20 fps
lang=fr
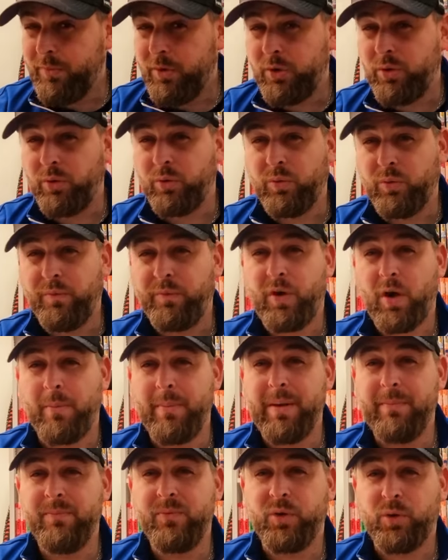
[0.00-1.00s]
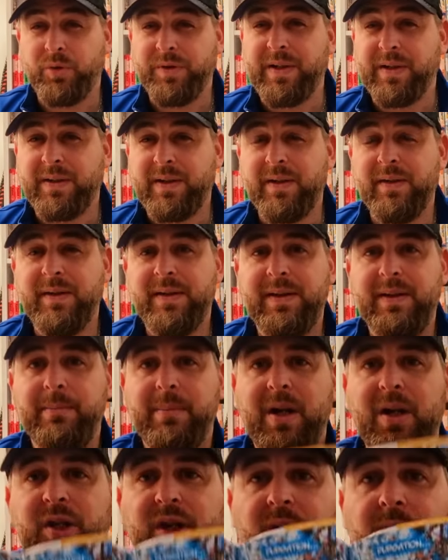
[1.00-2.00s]
je trouve quand même sur certaines
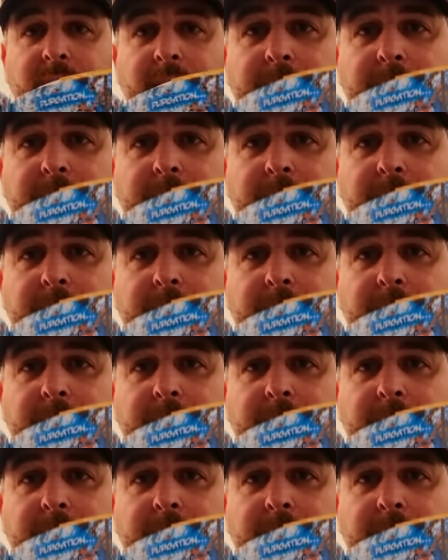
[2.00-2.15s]
images,